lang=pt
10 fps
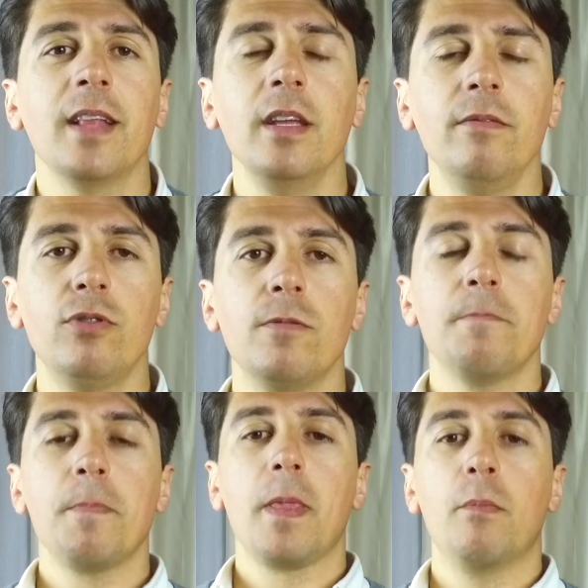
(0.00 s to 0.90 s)
ativos,
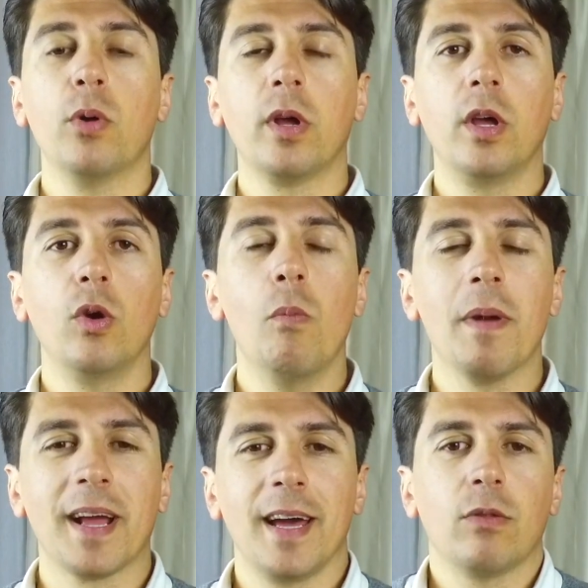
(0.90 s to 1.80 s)
porque o
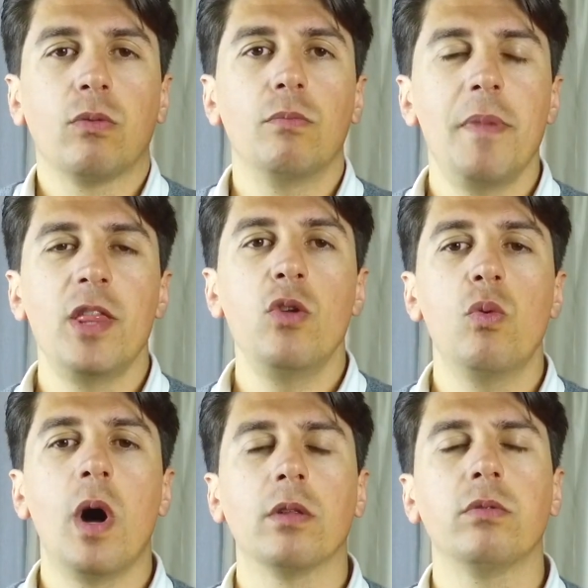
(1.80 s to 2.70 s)
mercado
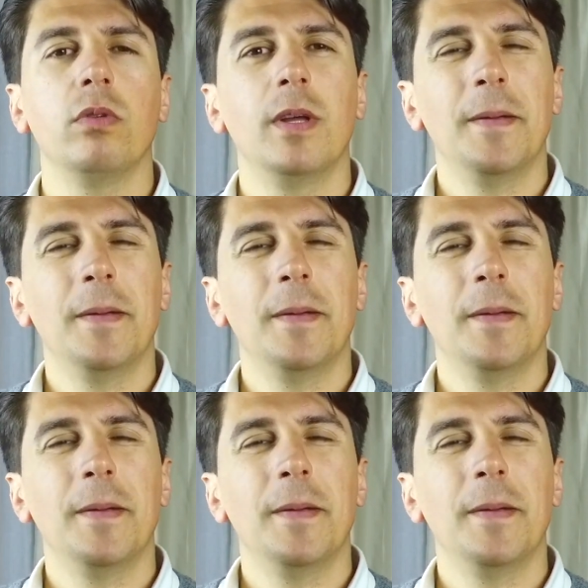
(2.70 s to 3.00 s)
médio alto